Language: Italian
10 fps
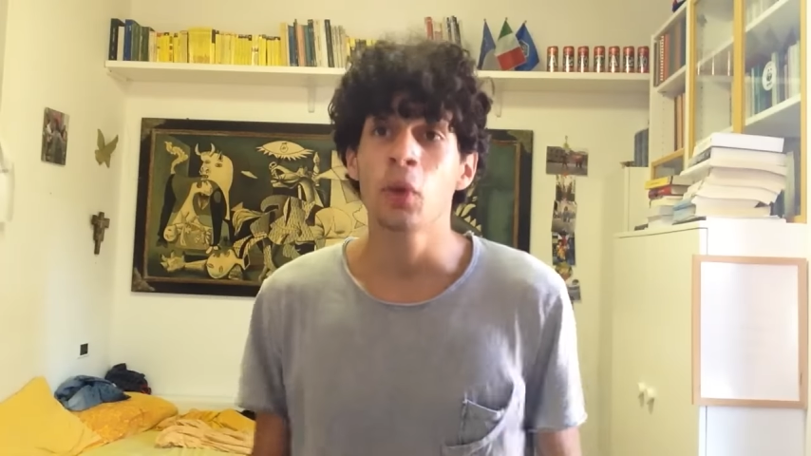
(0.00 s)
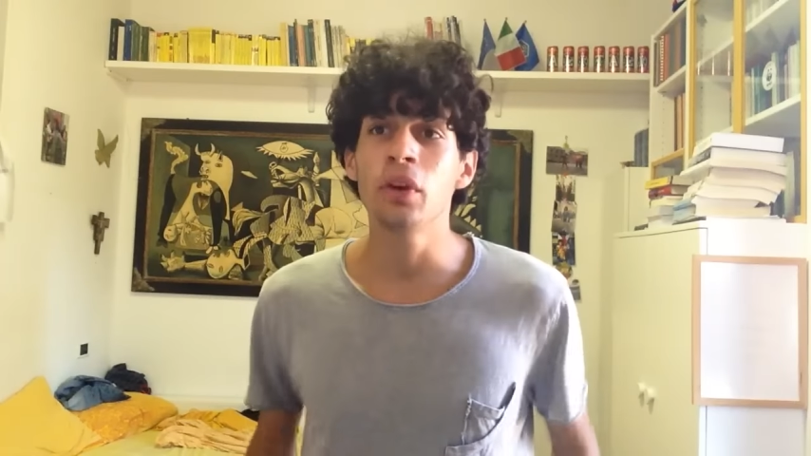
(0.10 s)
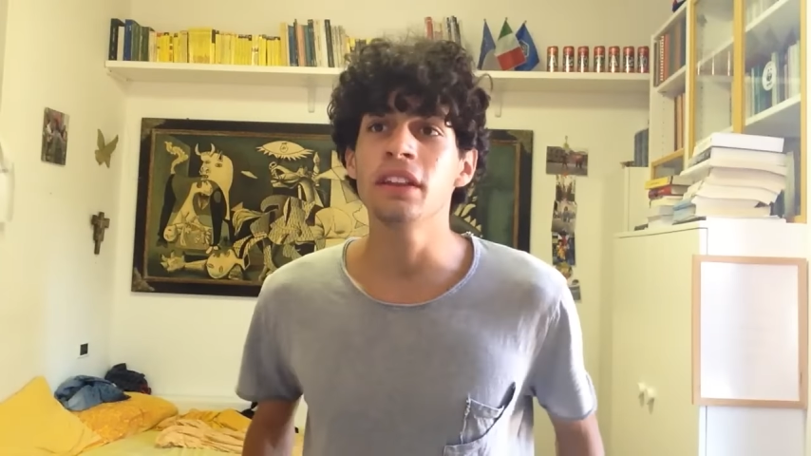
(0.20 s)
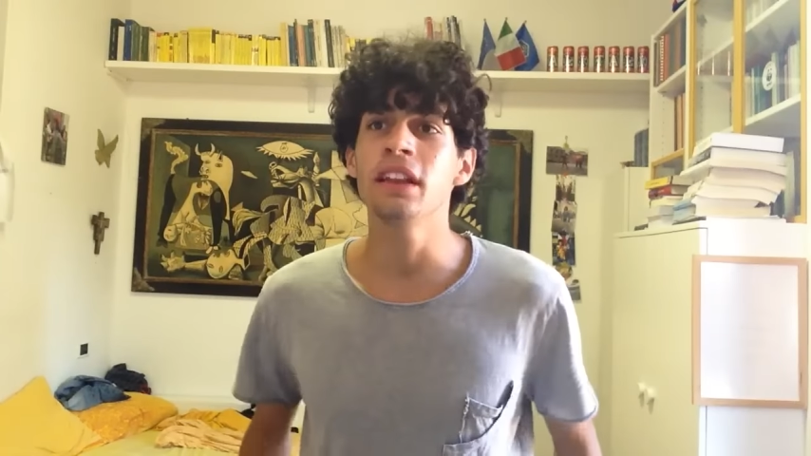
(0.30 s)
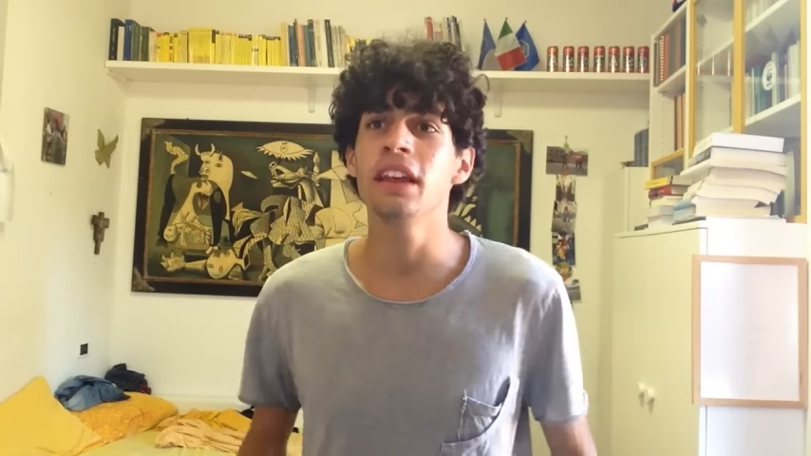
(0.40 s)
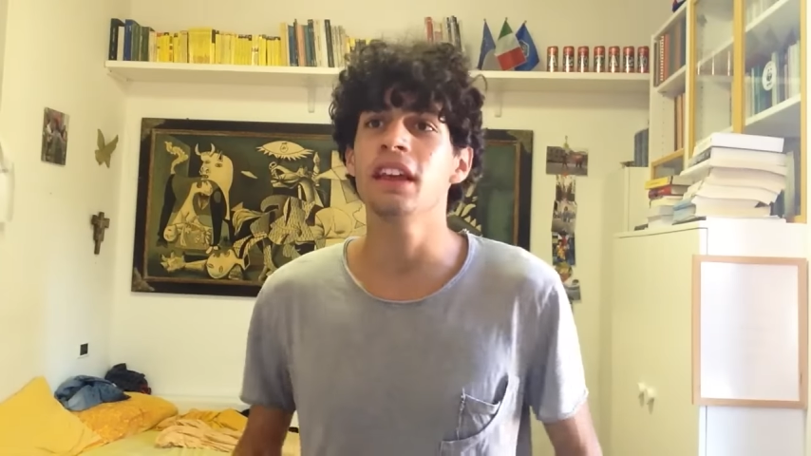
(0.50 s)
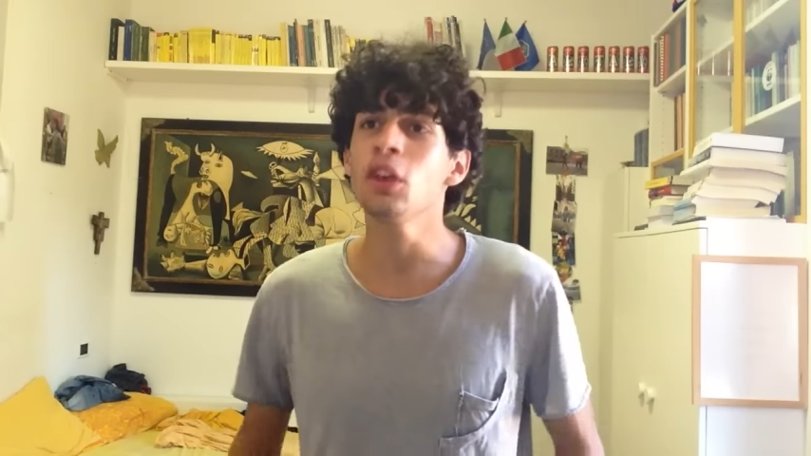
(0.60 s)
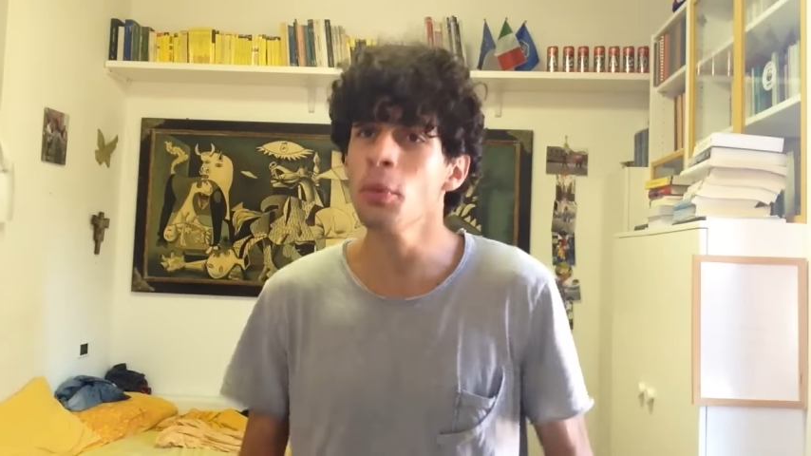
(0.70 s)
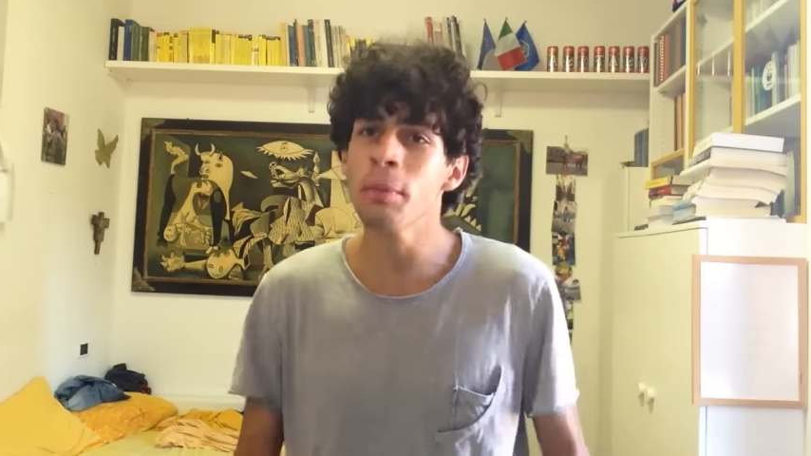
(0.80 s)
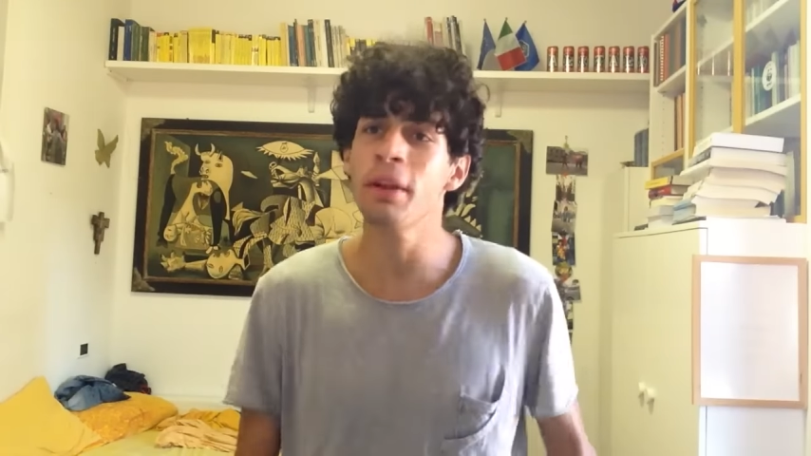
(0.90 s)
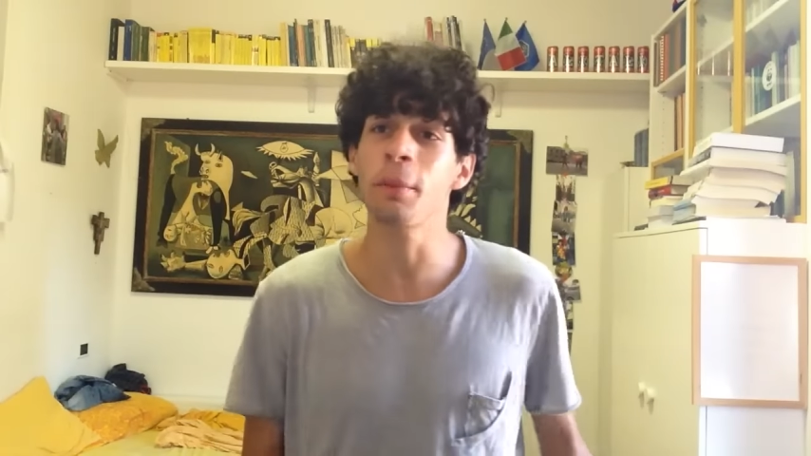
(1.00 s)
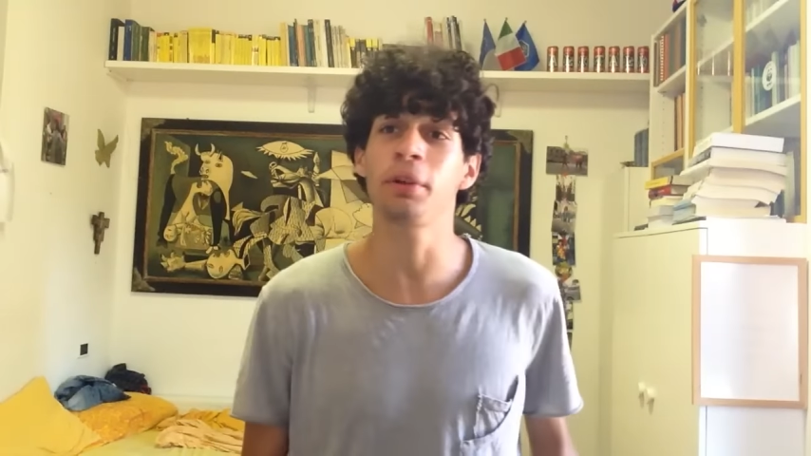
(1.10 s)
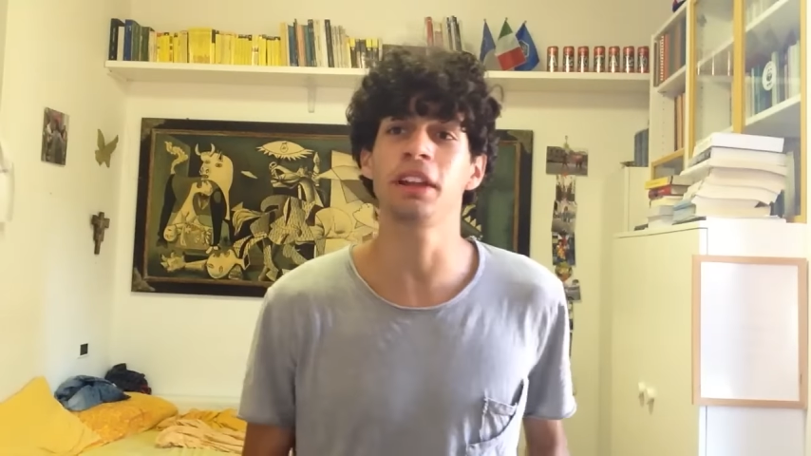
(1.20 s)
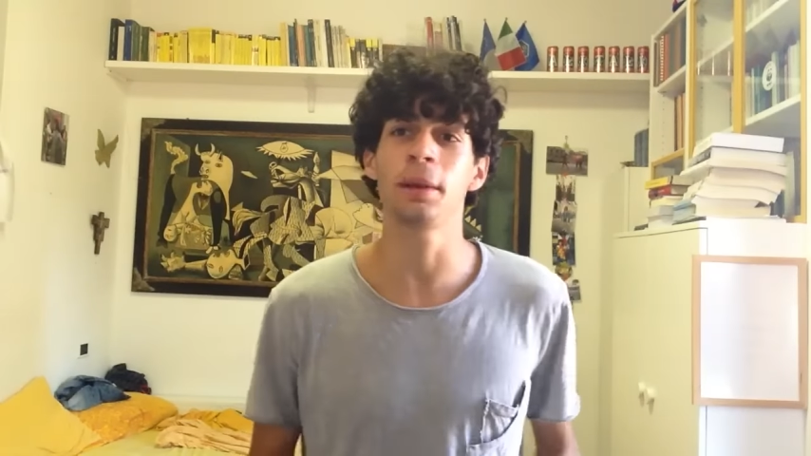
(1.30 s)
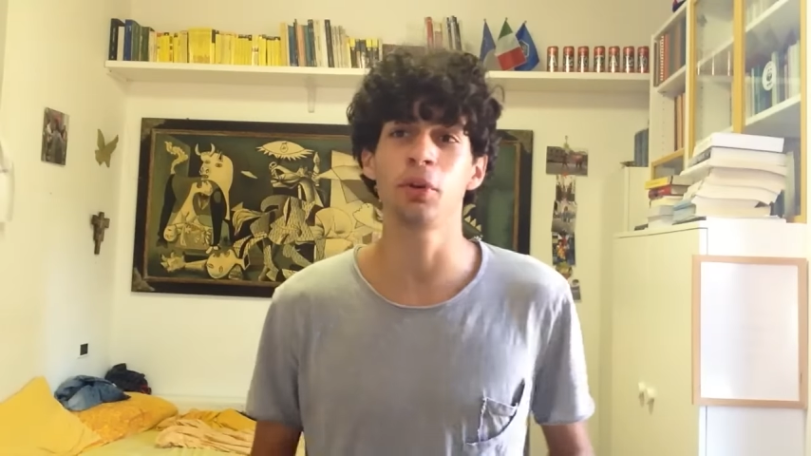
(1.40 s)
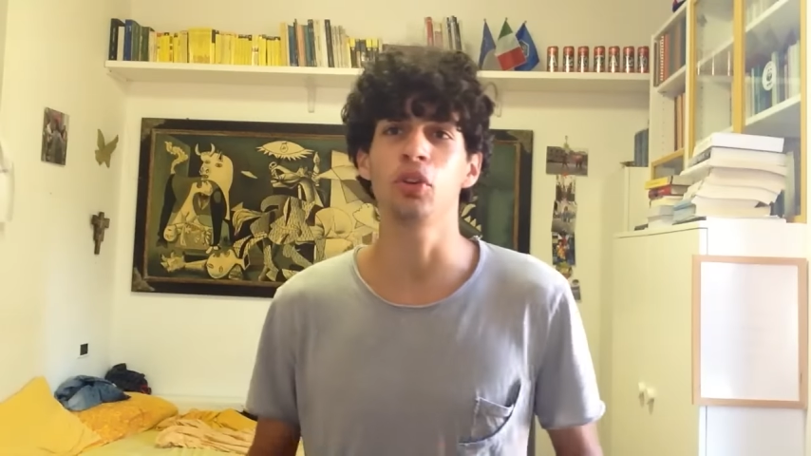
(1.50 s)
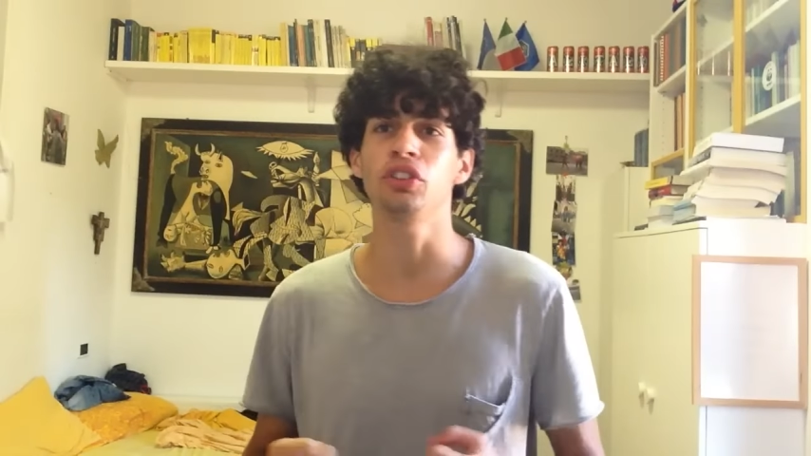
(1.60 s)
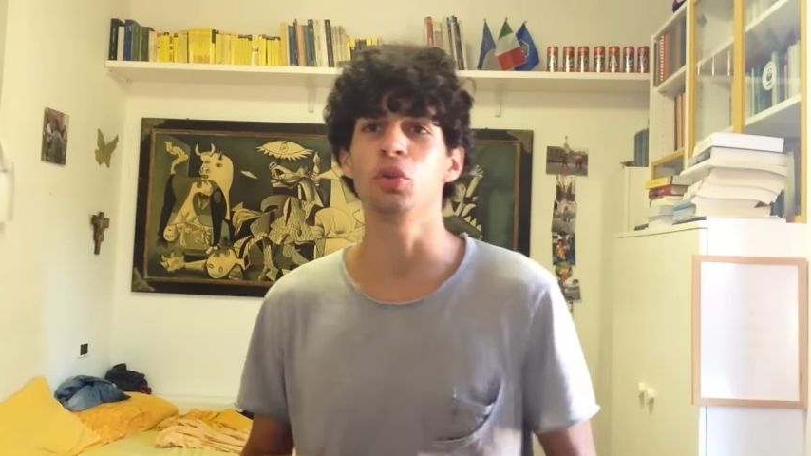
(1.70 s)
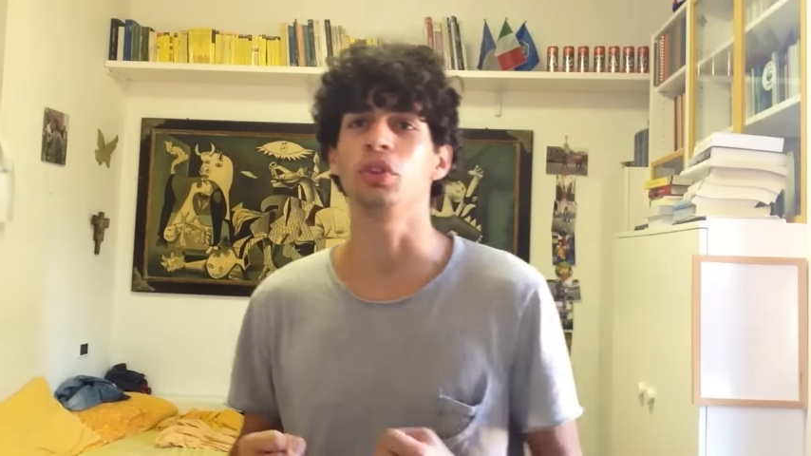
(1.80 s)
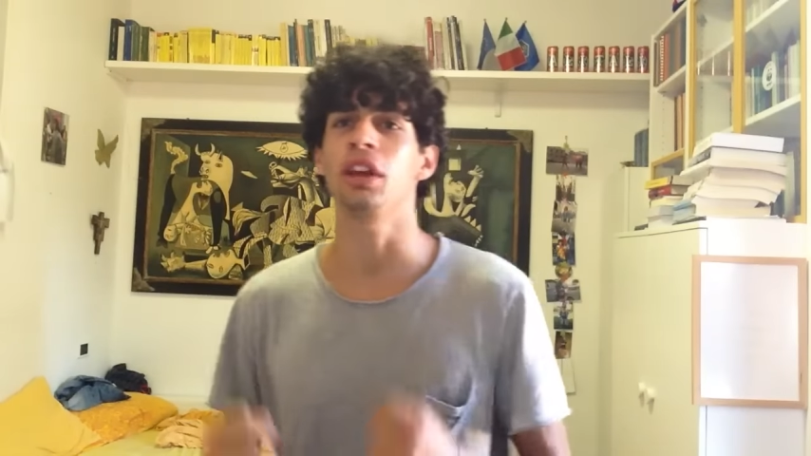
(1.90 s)
Quindi io io mi impegno a portare più
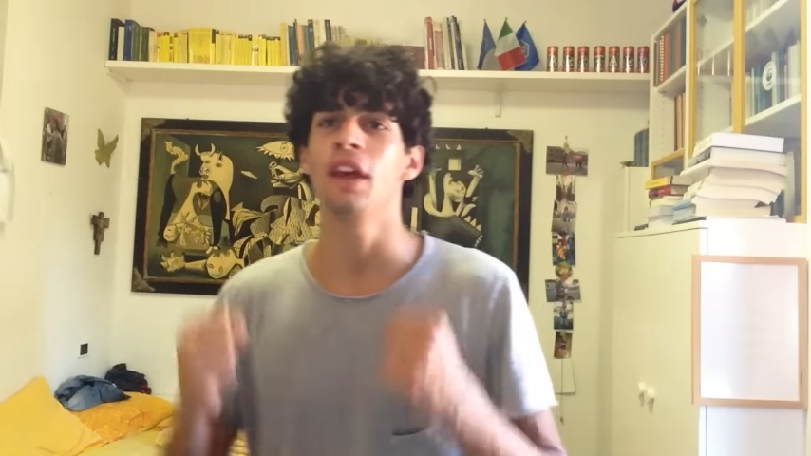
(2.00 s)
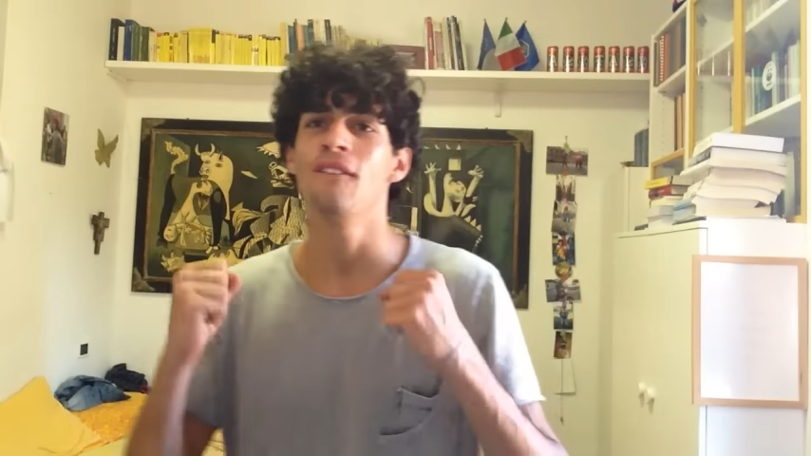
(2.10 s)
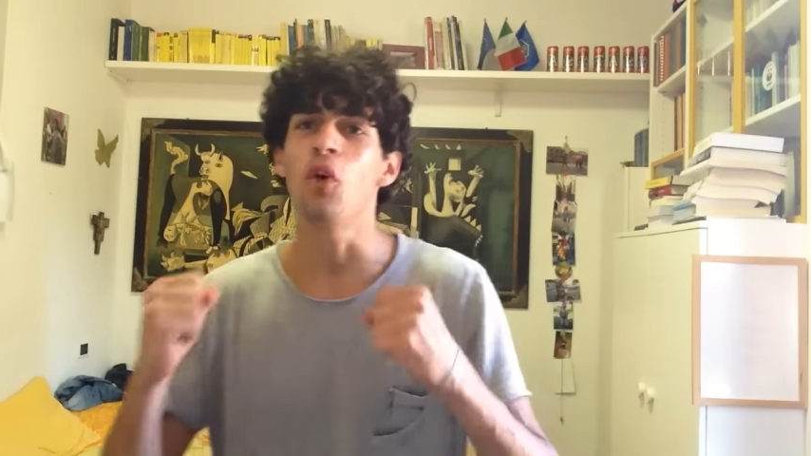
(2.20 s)
contenuti,